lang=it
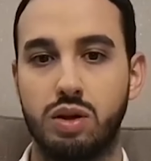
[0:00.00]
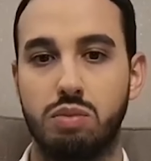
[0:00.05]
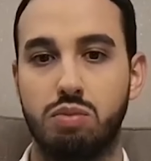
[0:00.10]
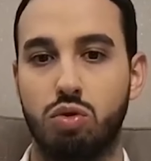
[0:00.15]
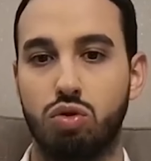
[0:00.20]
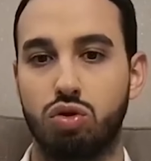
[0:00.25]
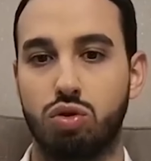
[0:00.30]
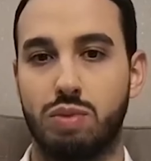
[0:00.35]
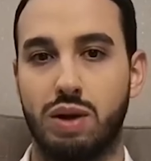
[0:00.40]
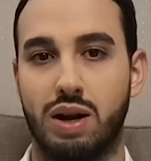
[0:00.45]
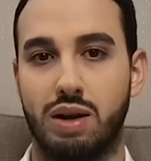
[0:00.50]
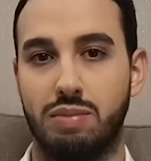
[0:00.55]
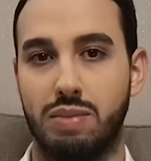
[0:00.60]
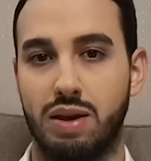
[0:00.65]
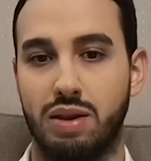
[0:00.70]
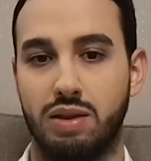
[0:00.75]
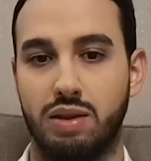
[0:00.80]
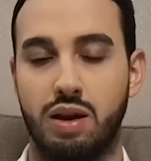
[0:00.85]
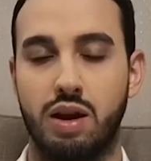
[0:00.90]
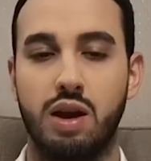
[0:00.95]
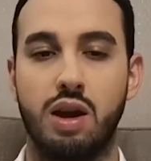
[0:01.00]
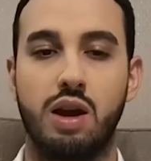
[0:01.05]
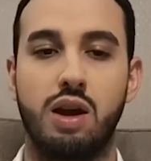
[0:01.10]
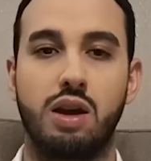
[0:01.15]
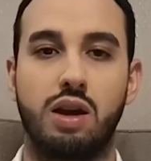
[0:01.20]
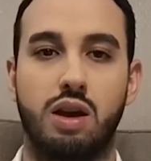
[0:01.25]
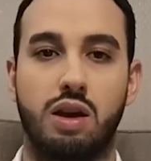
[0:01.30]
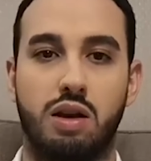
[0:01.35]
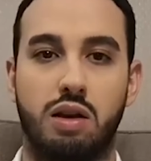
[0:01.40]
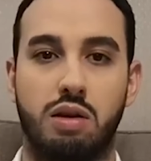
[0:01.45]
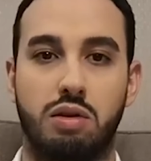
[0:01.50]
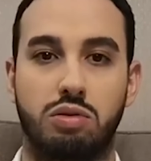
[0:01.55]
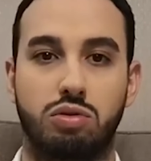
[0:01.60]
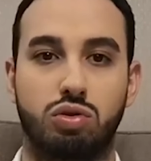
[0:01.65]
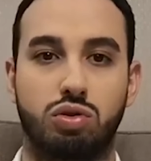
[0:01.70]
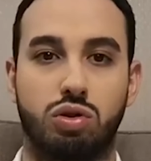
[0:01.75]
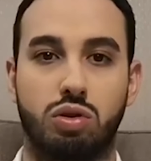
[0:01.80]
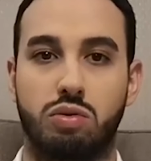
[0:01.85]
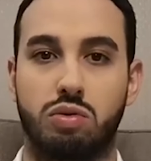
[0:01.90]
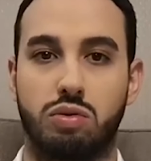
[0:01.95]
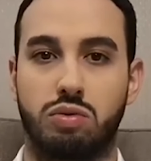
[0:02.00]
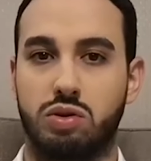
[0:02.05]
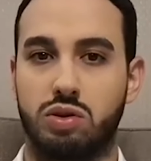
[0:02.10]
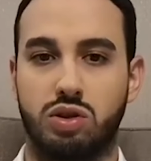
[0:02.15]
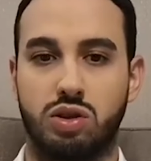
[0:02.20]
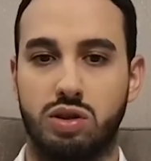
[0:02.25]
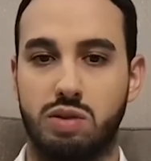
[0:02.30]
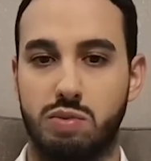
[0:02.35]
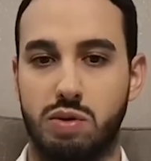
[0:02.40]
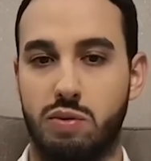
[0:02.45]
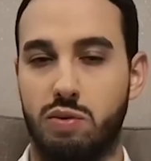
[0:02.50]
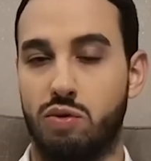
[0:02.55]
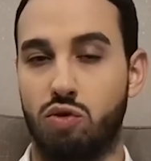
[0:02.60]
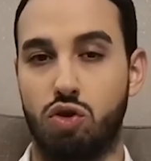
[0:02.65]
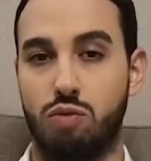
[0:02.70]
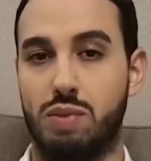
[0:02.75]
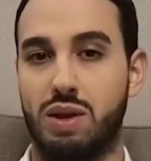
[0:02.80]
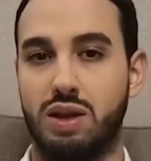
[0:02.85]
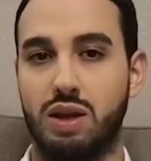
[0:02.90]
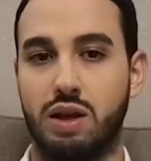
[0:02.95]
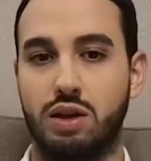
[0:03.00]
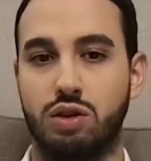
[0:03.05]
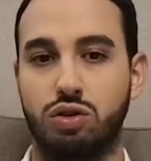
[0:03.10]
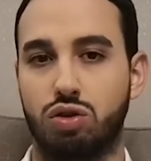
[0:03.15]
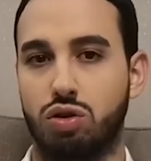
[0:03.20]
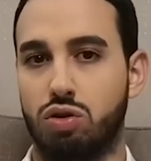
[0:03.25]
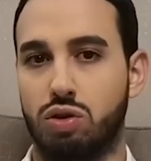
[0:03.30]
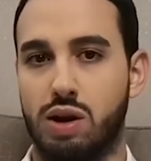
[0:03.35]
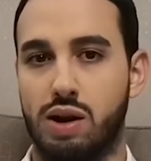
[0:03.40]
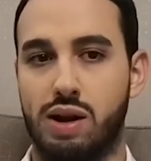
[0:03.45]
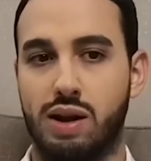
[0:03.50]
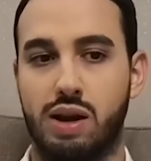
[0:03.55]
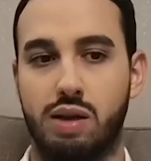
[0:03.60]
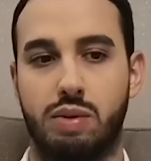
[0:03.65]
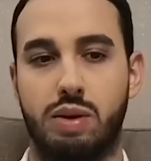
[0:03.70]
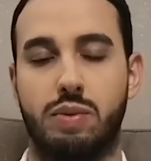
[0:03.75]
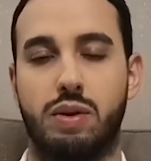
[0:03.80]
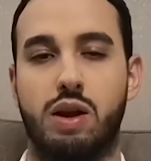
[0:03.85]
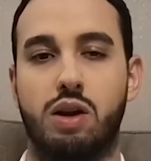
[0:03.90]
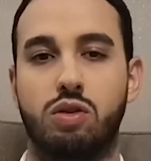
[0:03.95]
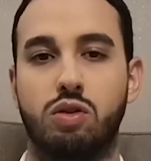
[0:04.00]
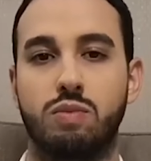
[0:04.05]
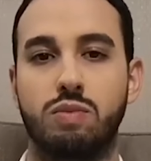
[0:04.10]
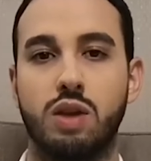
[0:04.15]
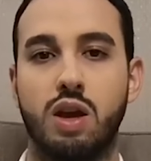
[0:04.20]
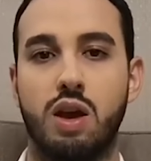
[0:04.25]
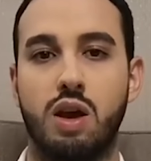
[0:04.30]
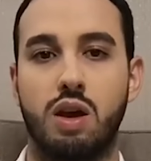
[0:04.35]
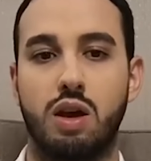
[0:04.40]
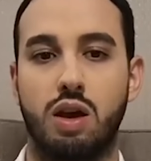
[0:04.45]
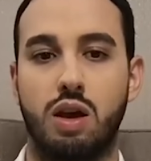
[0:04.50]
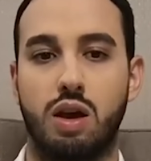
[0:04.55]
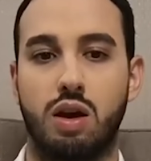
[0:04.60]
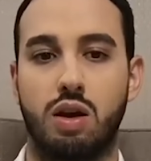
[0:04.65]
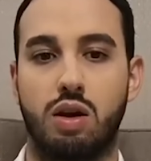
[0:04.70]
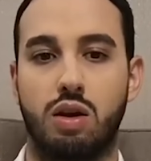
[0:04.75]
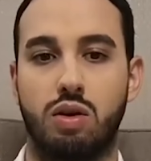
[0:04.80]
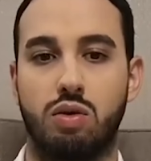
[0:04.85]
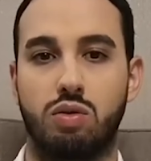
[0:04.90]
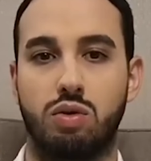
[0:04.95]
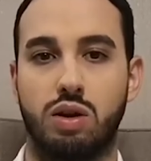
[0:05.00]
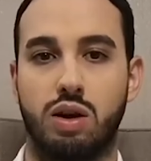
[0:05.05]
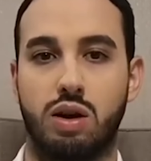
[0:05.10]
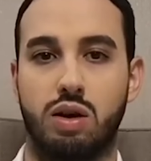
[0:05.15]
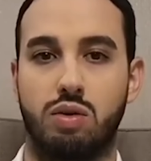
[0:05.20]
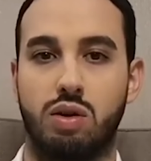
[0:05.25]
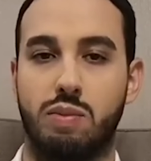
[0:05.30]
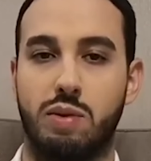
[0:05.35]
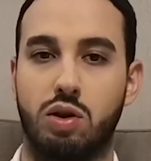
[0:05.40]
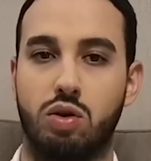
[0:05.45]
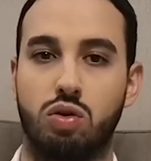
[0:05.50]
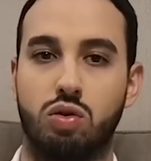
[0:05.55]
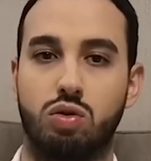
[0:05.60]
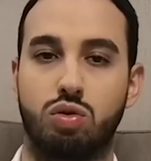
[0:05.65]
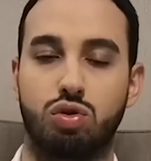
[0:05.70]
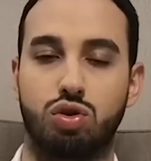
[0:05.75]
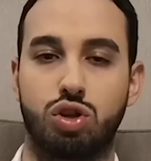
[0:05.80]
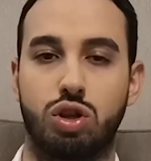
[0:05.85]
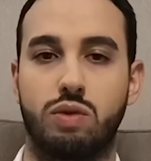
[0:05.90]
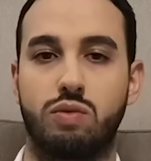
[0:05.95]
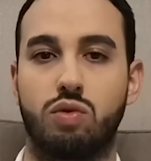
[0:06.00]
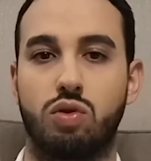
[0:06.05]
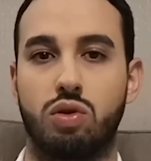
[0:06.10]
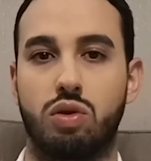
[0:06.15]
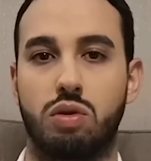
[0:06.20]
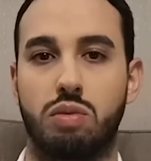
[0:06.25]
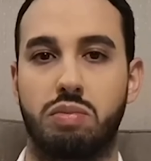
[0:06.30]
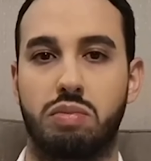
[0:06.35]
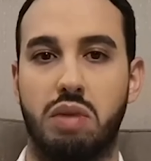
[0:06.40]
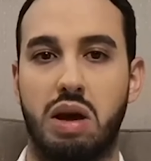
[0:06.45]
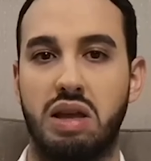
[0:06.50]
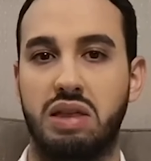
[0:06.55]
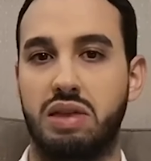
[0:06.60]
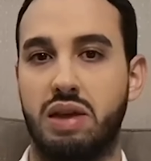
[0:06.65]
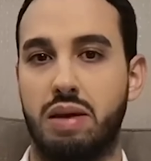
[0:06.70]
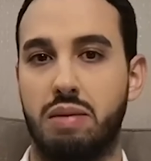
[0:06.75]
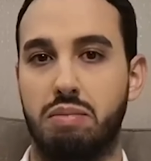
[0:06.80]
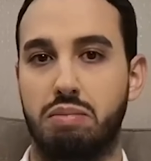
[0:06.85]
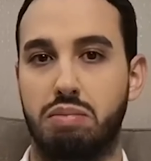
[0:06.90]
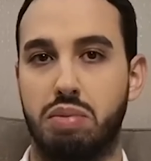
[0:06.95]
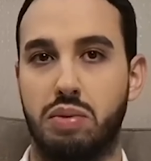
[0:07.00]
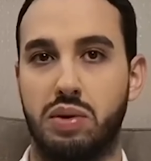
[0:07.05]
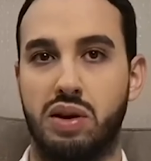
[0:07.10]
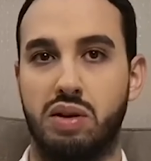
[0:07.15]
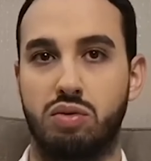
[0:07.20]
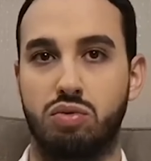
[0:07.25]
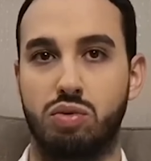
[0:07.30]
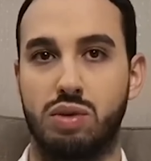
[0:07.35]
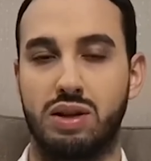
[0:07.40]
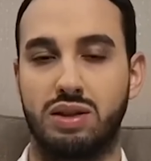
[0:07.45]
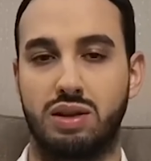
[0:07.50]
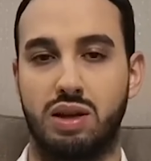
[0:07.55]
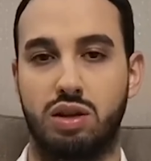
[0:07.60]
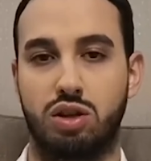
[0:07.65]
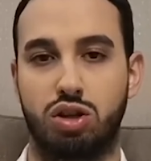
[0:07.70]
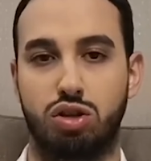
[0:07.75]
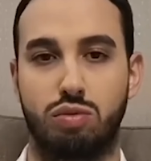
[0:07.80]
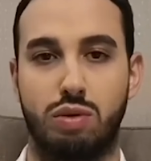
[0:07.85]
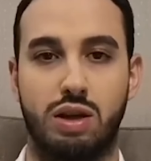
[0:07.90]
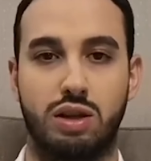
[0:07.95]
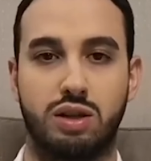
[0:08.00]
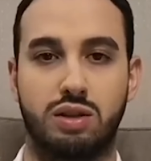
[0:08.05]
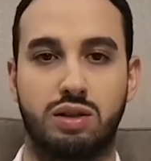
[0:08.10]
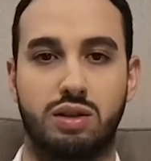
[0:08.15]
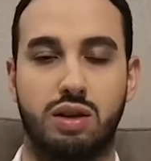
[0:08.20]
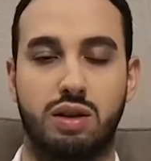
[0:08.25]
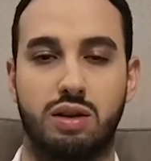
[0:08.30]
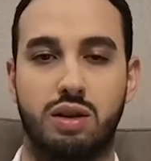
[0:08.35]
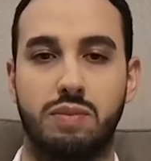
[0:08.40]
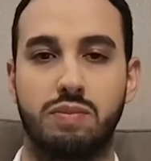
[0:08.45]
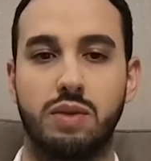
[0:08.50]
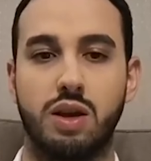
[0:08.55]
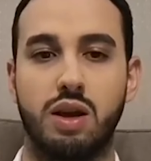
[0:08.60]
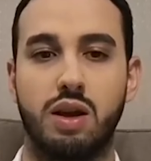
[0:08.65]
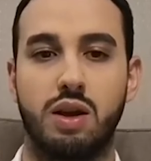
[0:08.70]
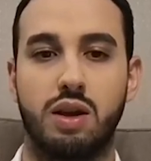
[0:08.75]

molto banalmente, eh, giusto come questo esempio mi è venuto in mente adesso, non era neanche preparato, eh, una, un amico con cui uscivo ai tempi, parliamo 2016-2017,